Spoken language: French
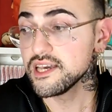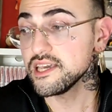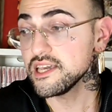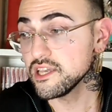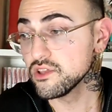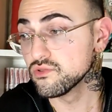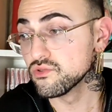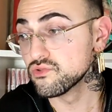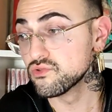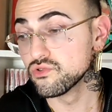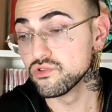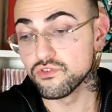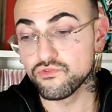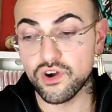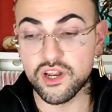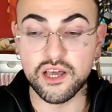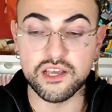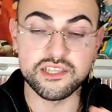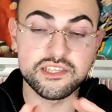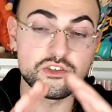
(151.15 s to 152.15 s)
et de 2,
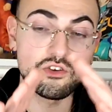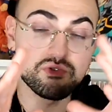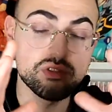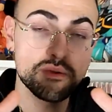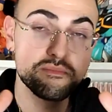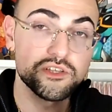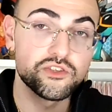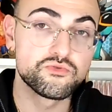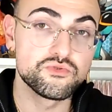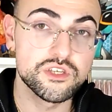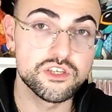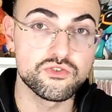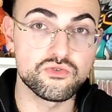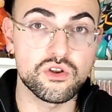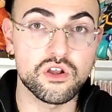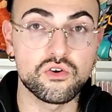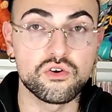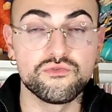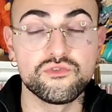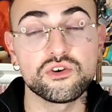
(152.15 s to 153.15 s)
voilà, si on a Mitsuki sur
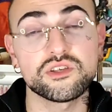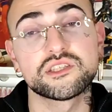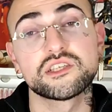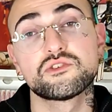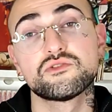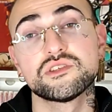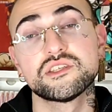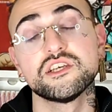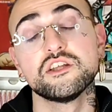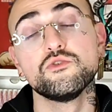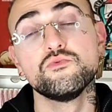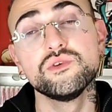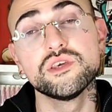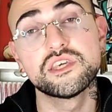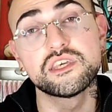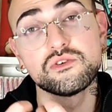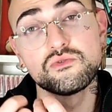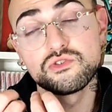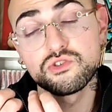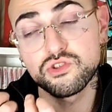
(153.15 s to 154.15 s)
la cover, c'est que c'est lui
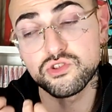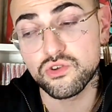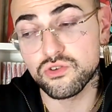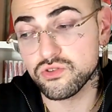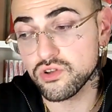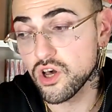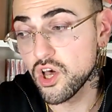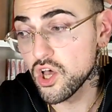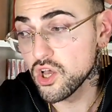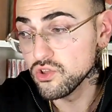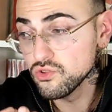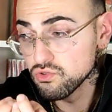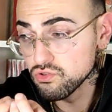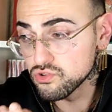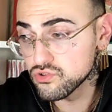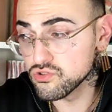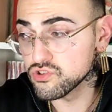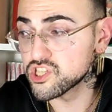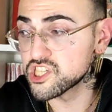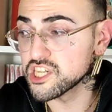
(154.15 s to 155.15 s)
qui est au centre de
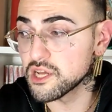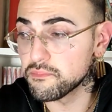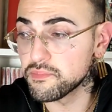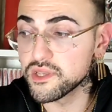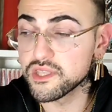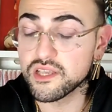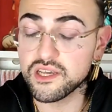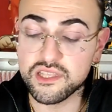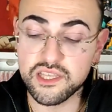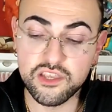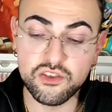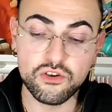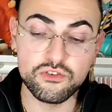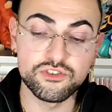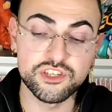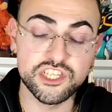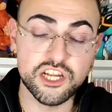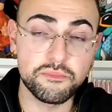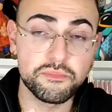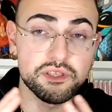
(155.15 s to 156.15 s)
ce chapitre. D'ailleurs, le
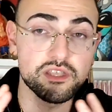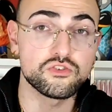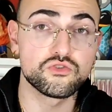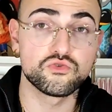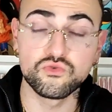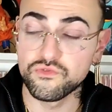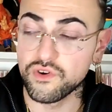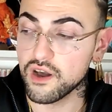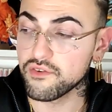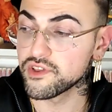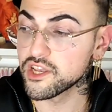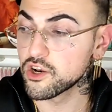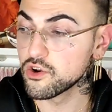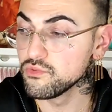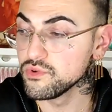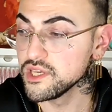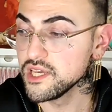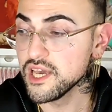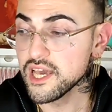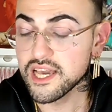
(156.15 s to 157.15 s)
chapitre s'ouvre avec
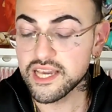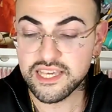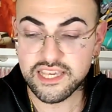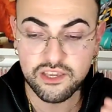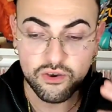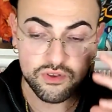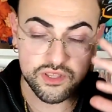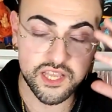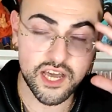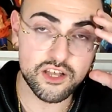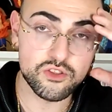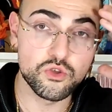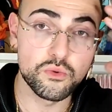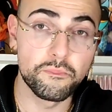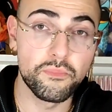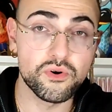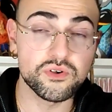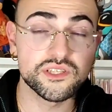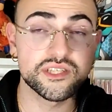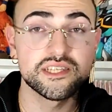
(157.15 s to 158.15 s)
lui qui est en train de
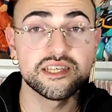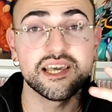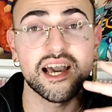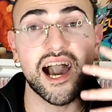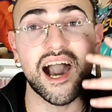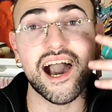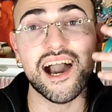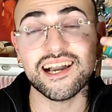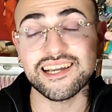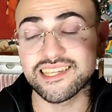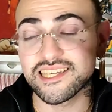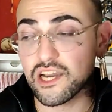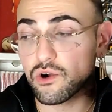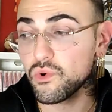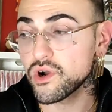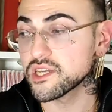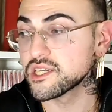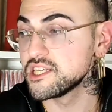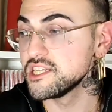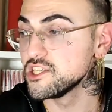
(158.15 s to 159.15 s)
penser à
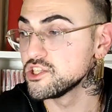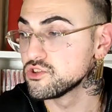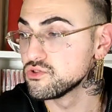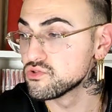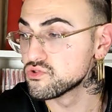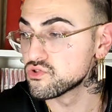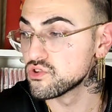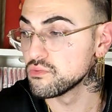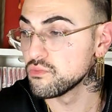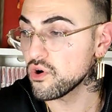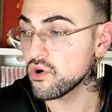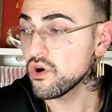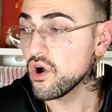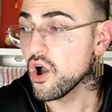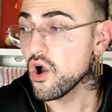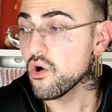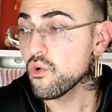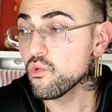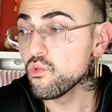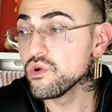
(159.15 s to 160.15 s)
Kawaki, justement,
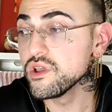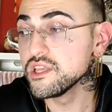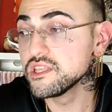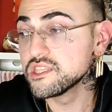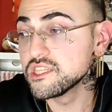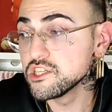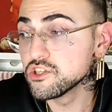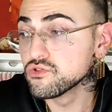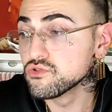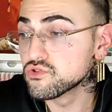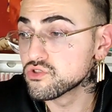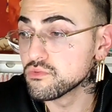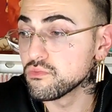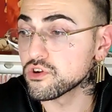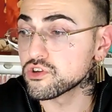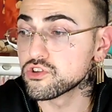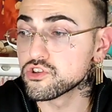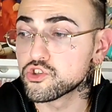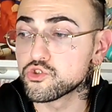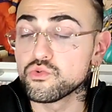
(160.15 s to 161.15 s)
où il dit
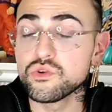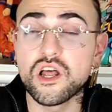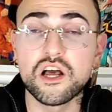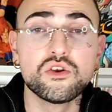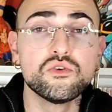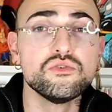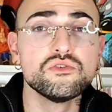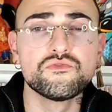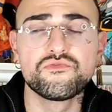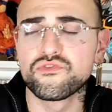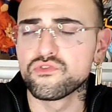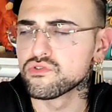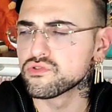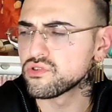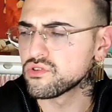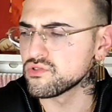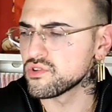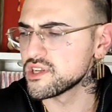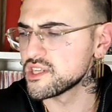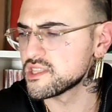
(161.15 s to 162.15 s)
justement, je suis la lune
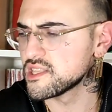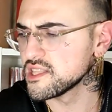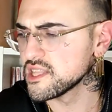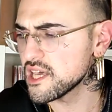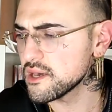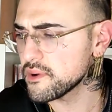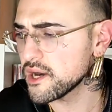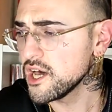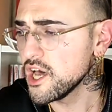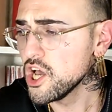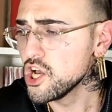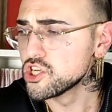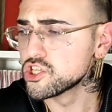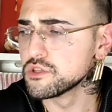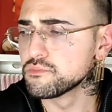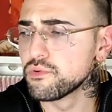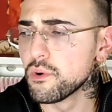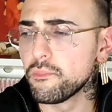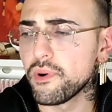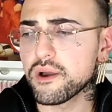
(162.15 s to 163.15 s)
flottant dans les ténèbres, je
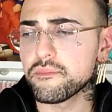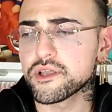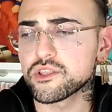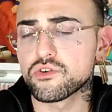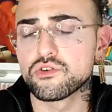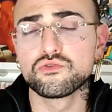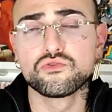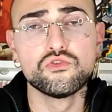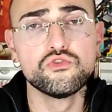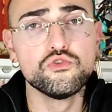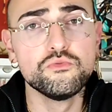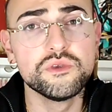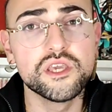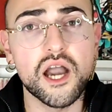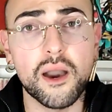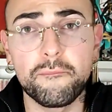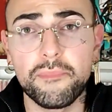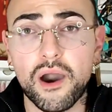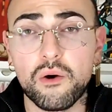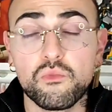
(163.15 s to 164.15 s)
ne peux pas mettre de
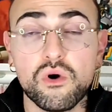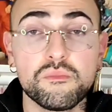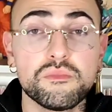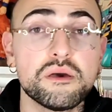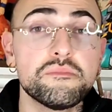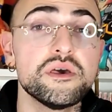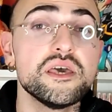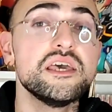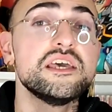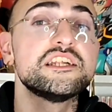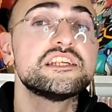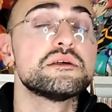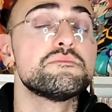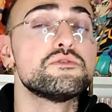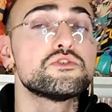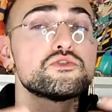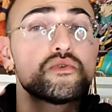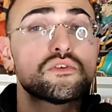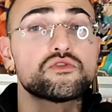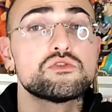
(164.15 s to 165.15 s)
lumière par moi-même et j'ai
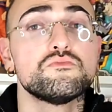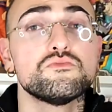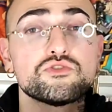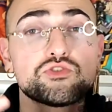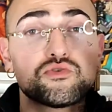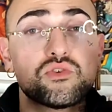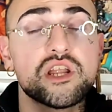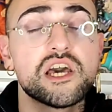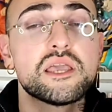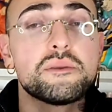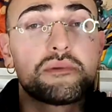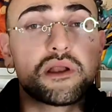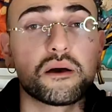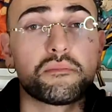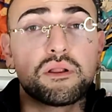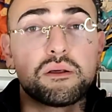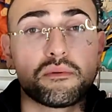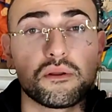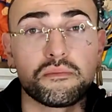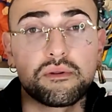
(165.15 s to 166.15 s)
besoin de mon soleil,
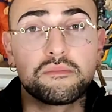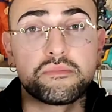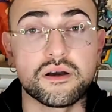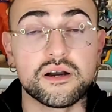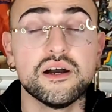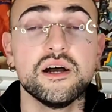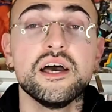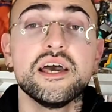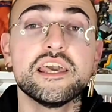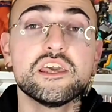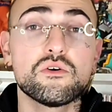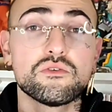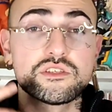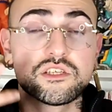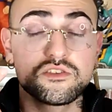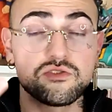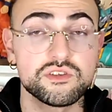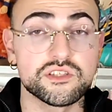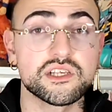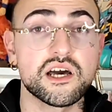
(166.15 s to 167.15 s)
blablabla. Bla bla bla et en
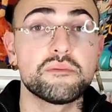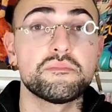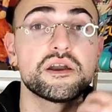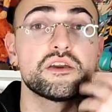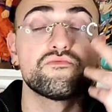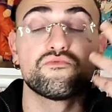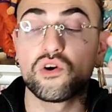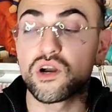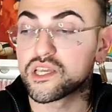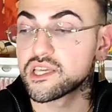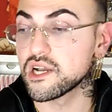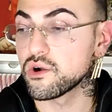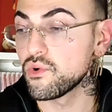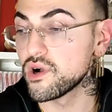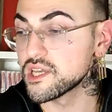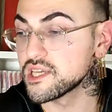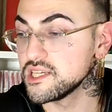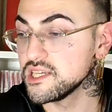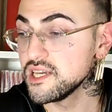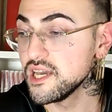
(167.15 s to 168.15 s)
disant ça, bah, il voit
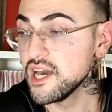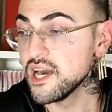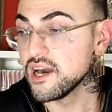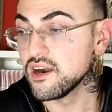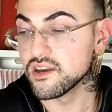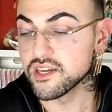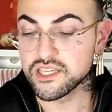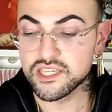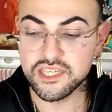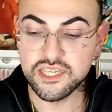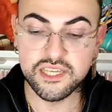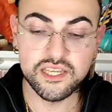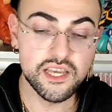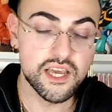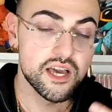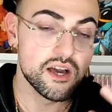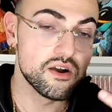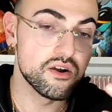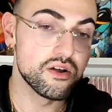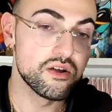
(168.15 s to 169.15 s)
Kawaki euh, qui
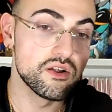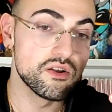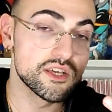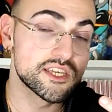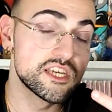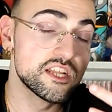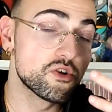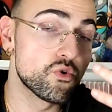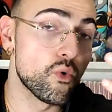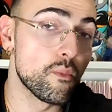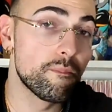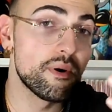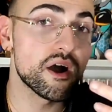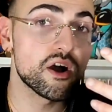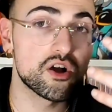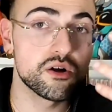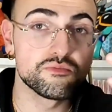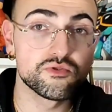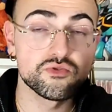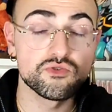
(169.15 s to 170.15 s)
euh, qu'il compare
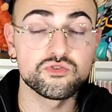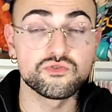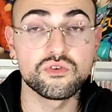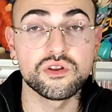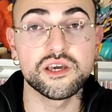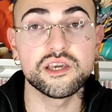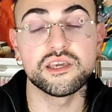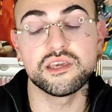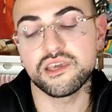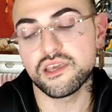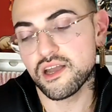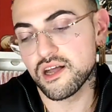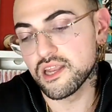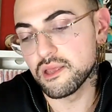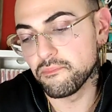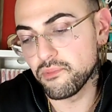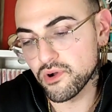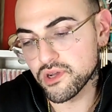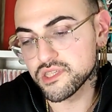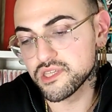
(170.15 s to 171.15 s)
comme son soleil. Et à
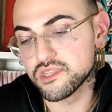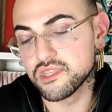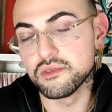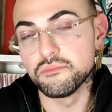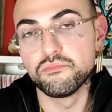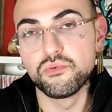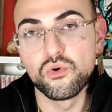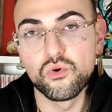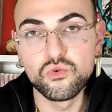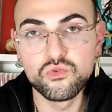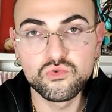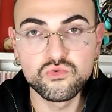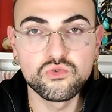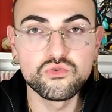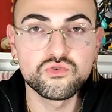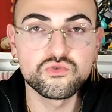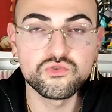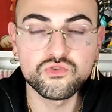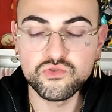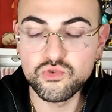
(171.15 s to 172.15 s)
l'époque, c'était Boruto,
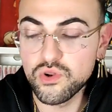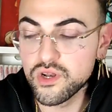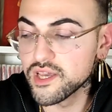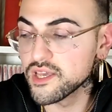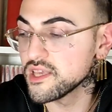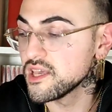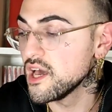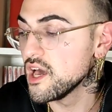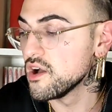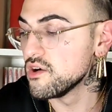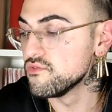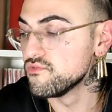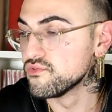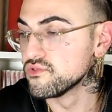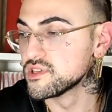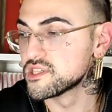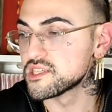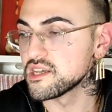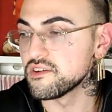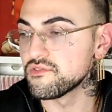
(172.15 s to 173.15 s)
son soleil, vous
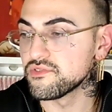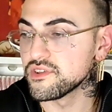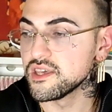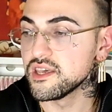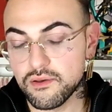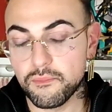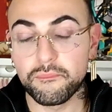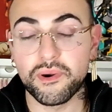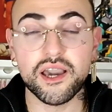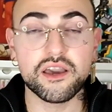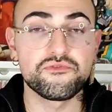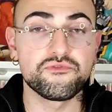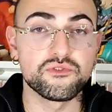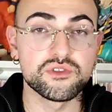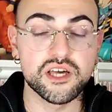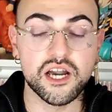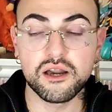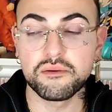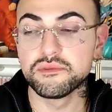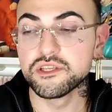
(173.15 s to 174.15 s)
le savez. Bref, on
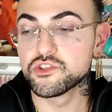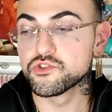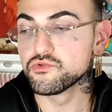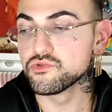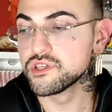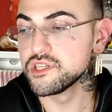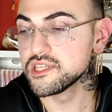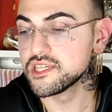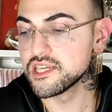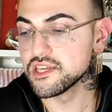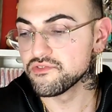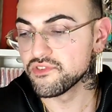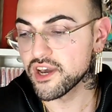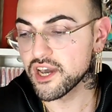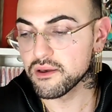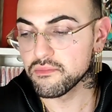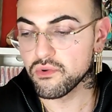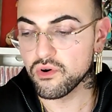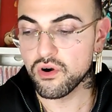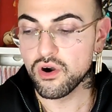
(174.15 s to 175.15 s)
a un Mitsuki qui est
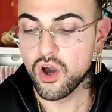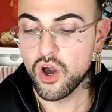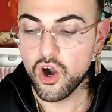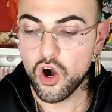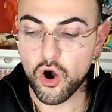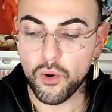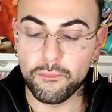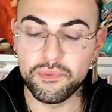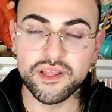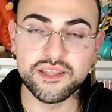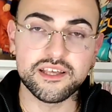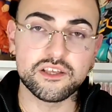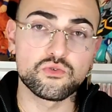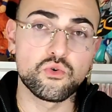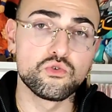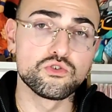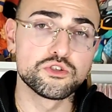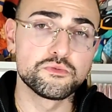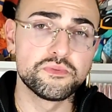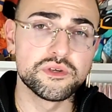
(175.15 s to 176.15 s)
vraiment en pleine
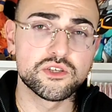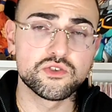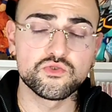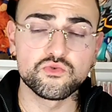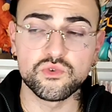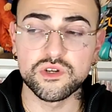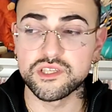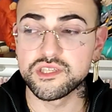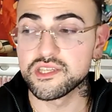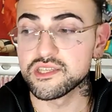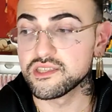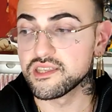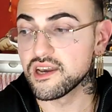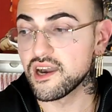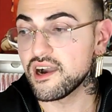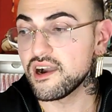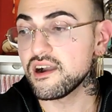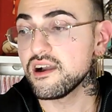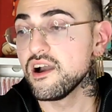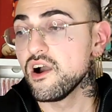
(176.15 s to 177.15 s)
introspection, etc.
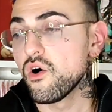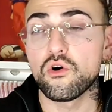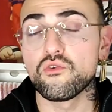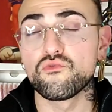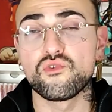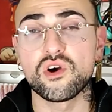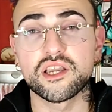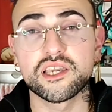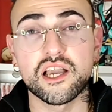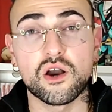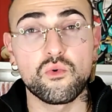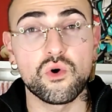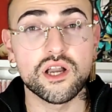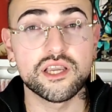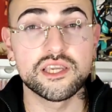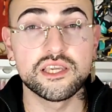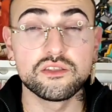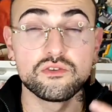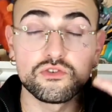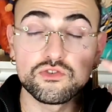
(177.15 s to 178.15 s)
On voit
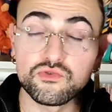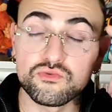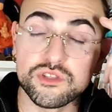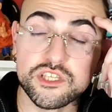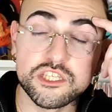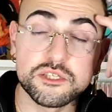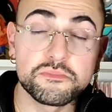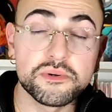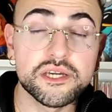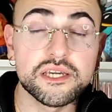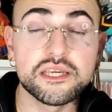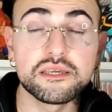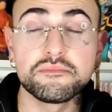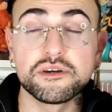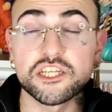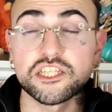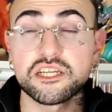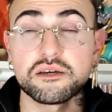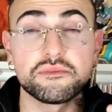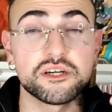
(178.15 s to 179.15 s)
Kawaki dans son esprit,
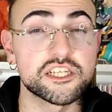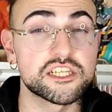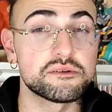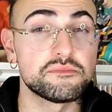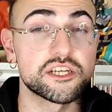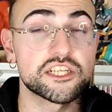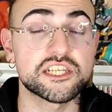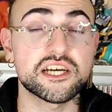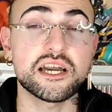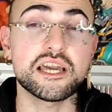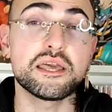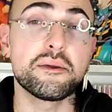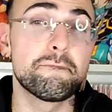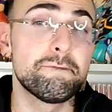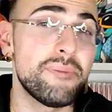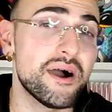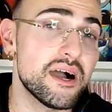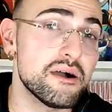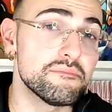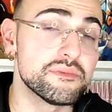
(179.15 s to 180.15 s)
machin, machin, machin. Et
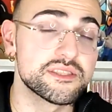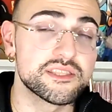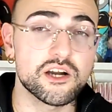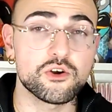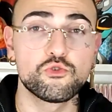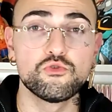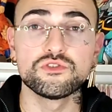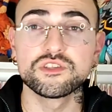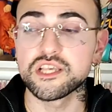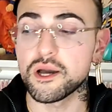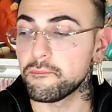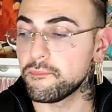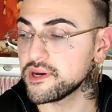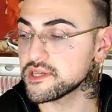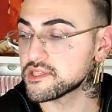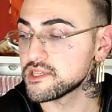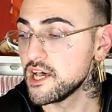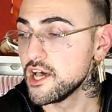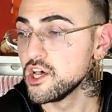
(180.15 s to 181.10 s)
bam, d'un coup, ça passe